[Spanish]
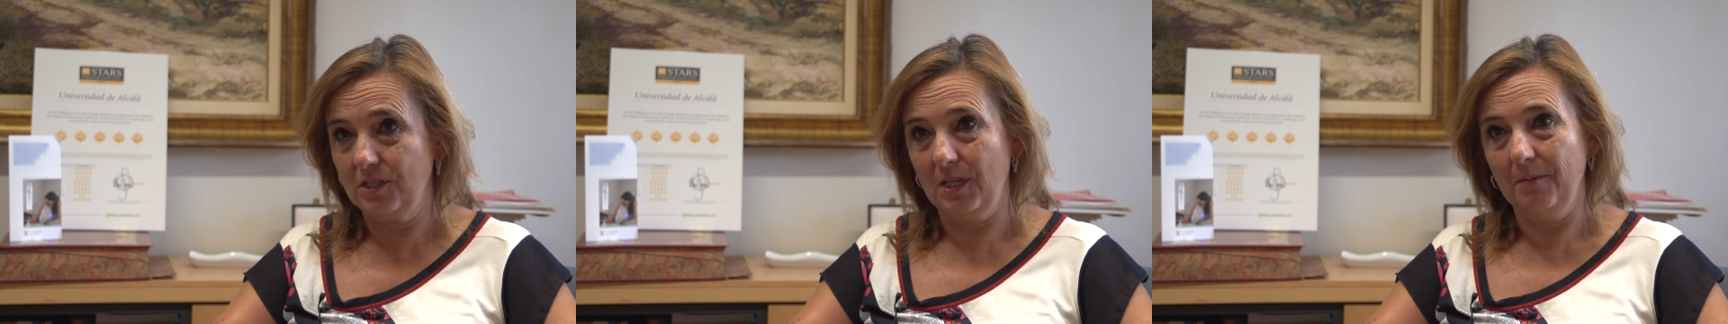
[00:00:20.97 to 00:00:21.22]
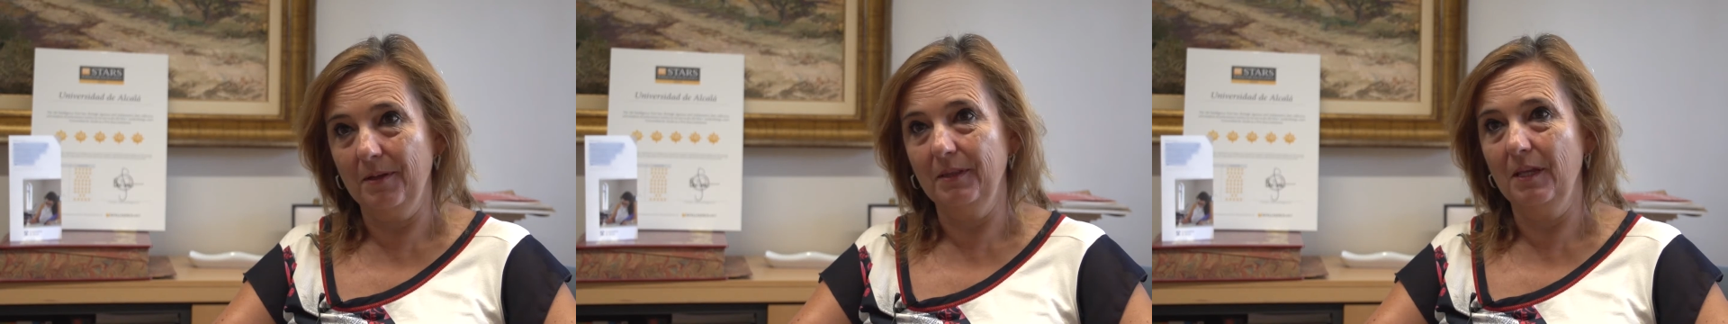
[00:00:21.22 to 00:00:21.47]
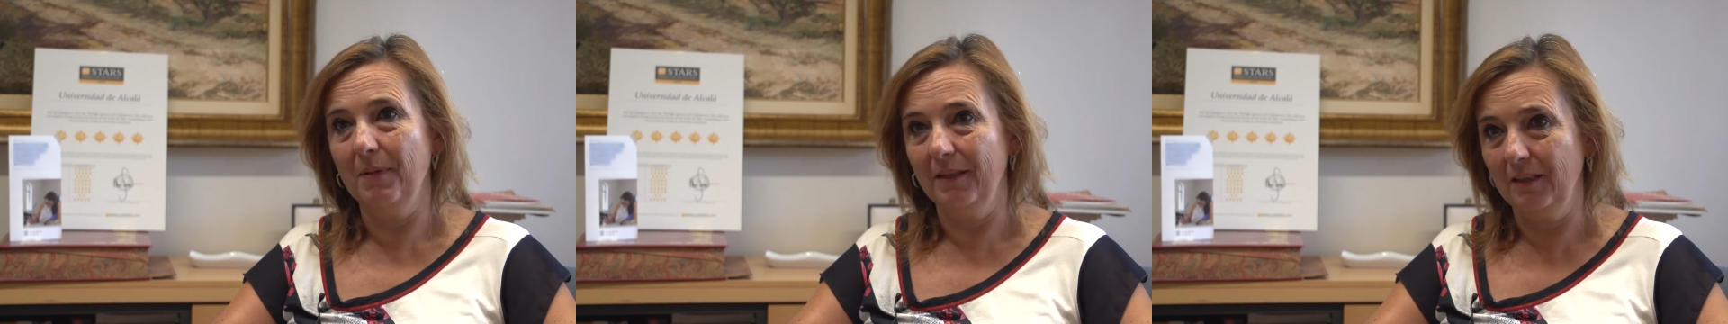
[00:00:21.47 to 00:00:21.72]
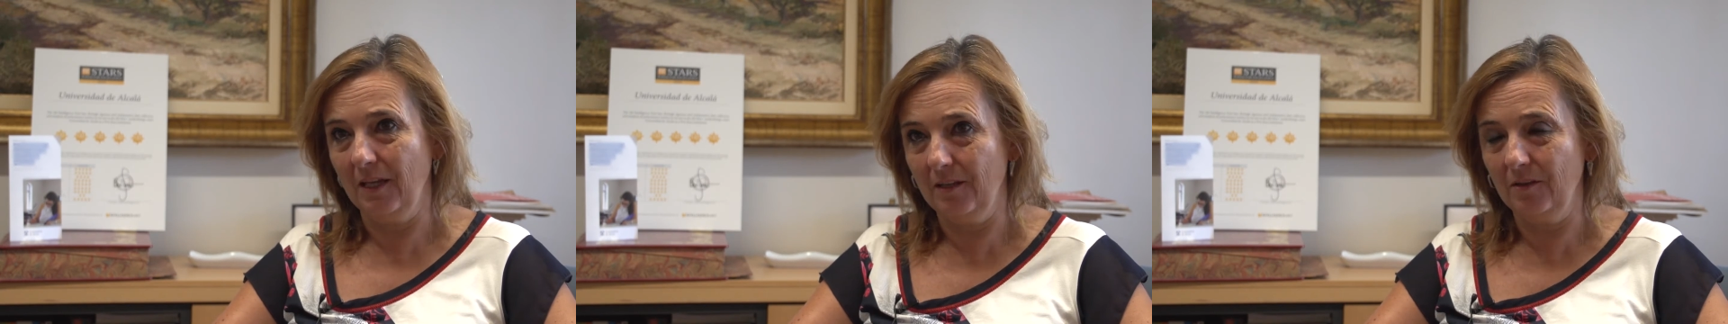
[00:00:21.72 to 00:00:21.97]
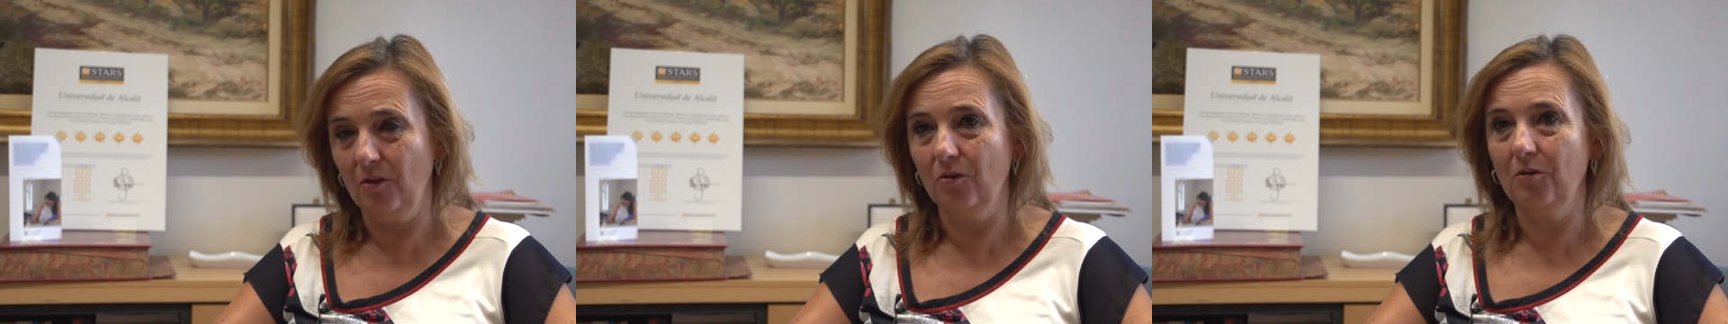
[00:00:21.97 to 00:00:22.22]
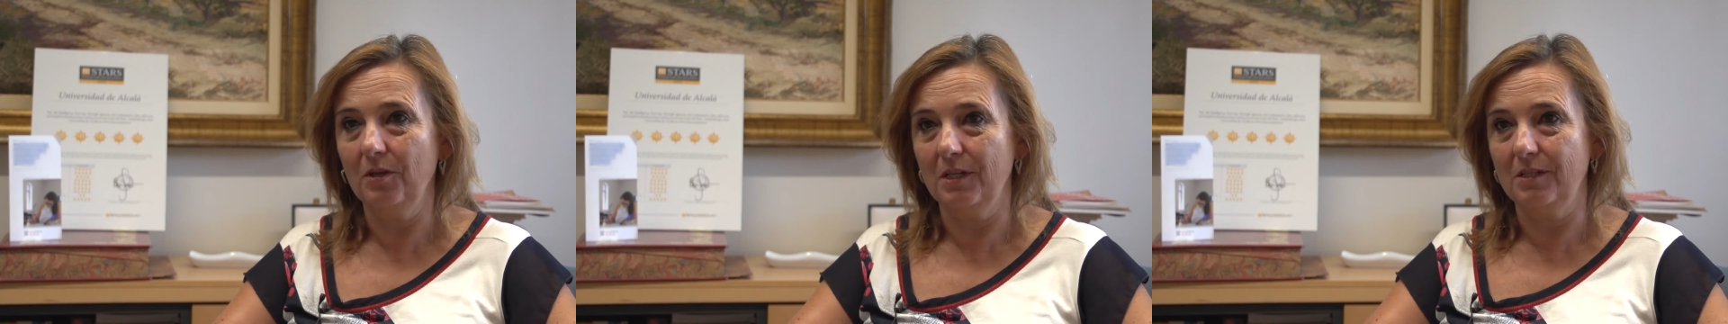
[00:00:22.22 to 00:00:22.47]
estaban
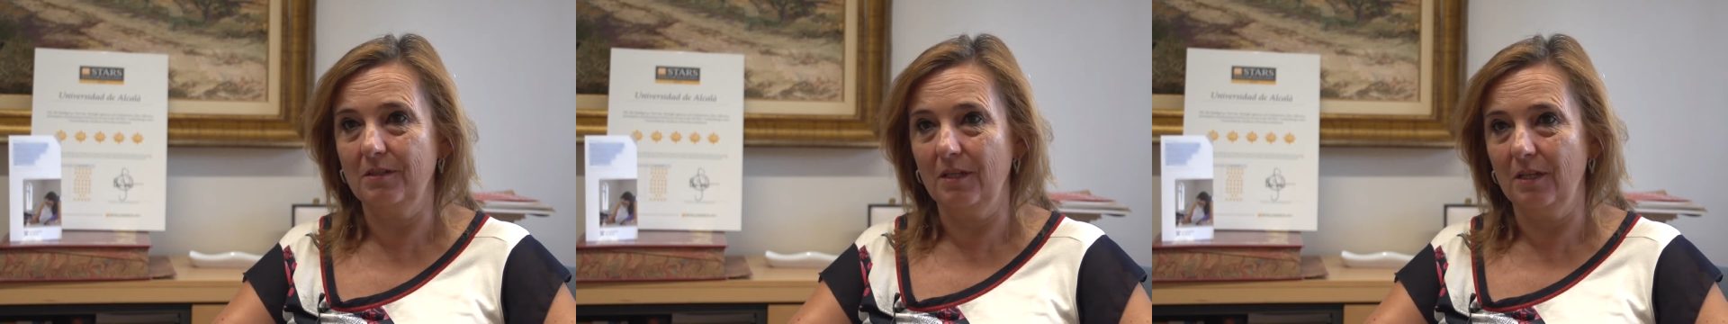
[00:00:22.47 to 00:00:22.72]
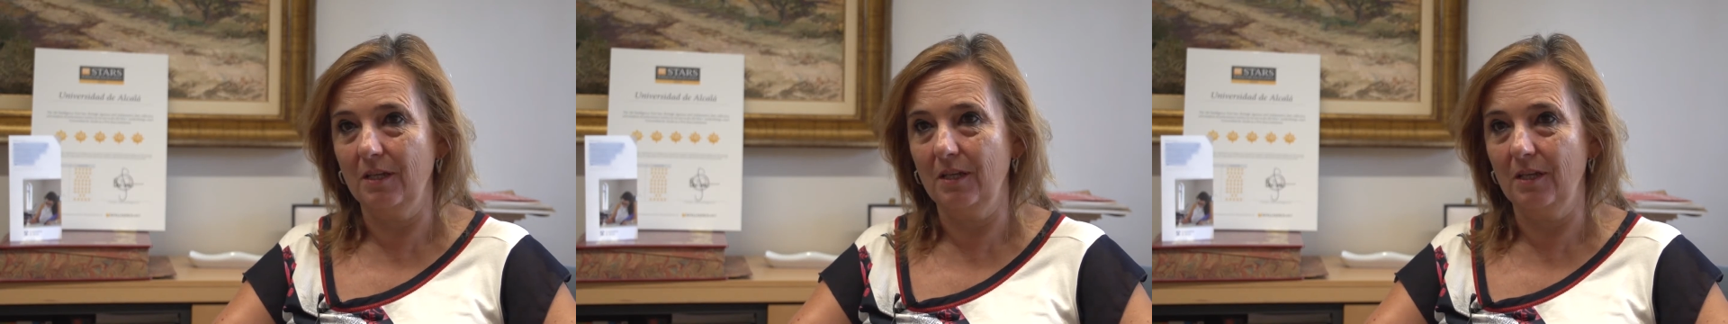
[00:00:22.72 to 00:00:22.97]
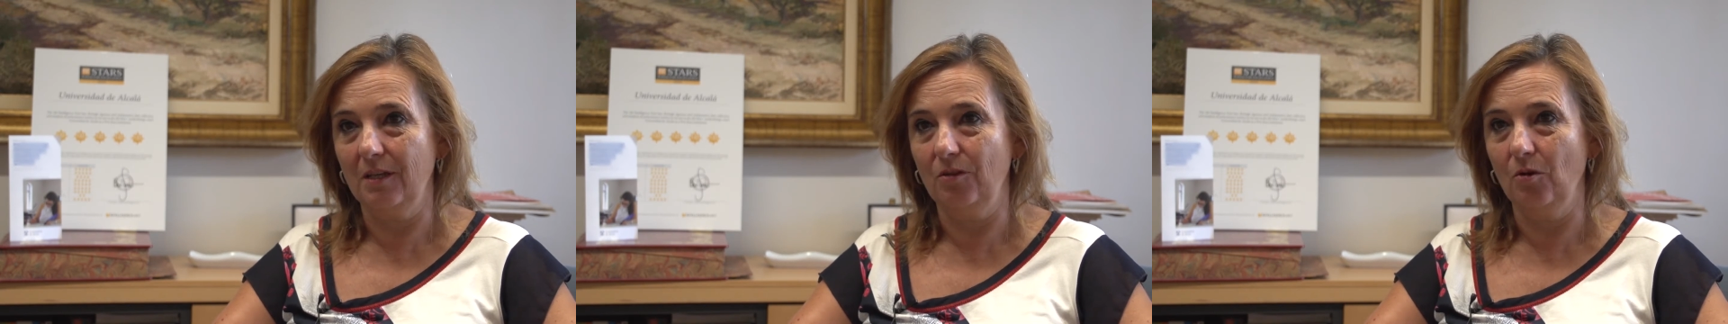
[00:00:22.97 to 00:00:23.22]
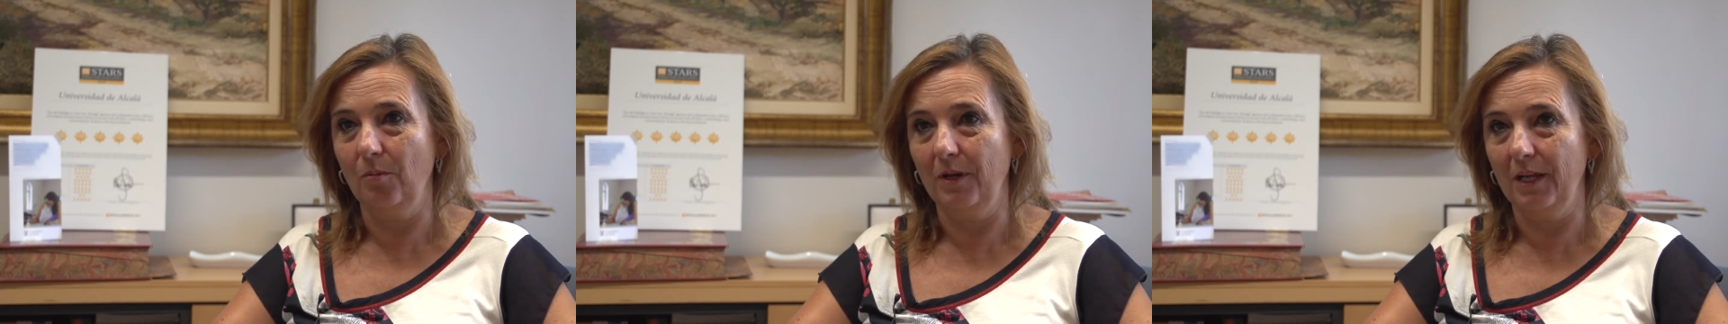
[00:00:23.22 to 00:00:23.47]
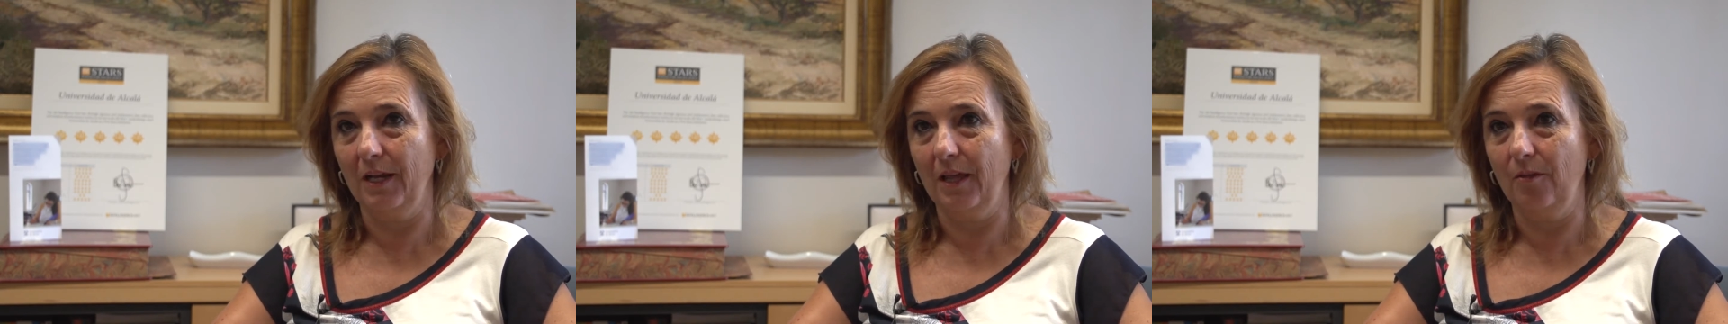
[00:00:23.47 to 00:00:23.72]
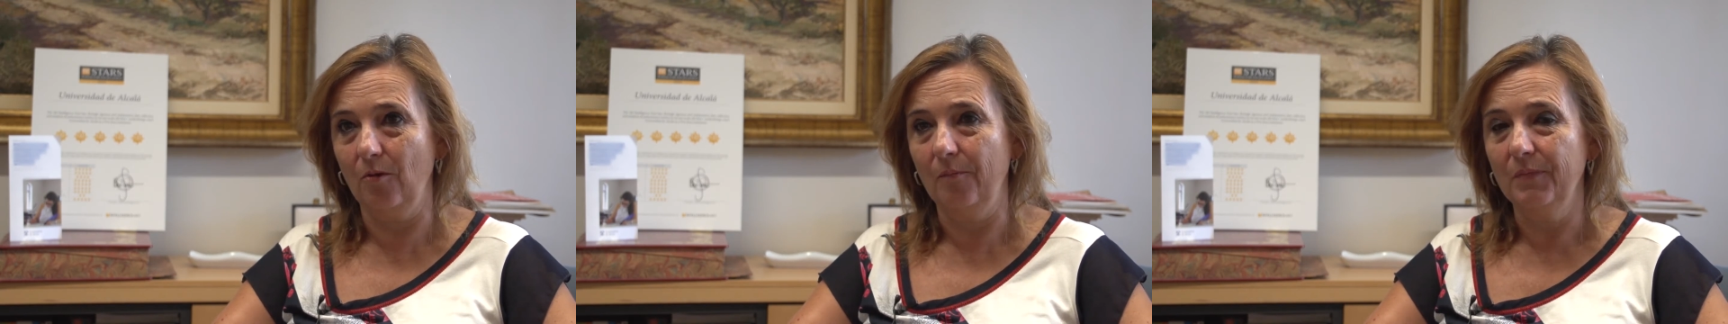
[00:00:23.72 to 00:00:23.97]
demandando este doble
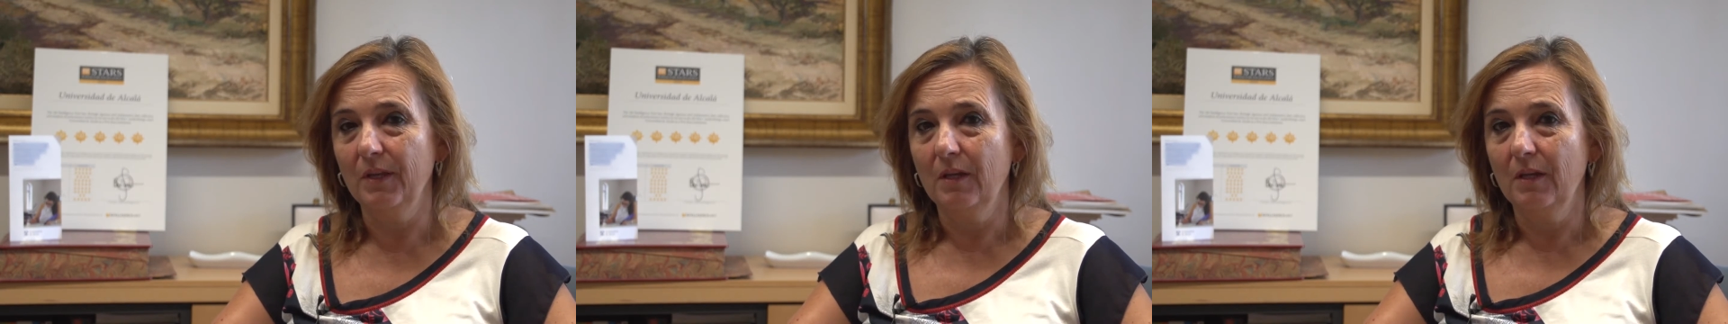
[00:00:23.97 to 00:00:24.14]
grado.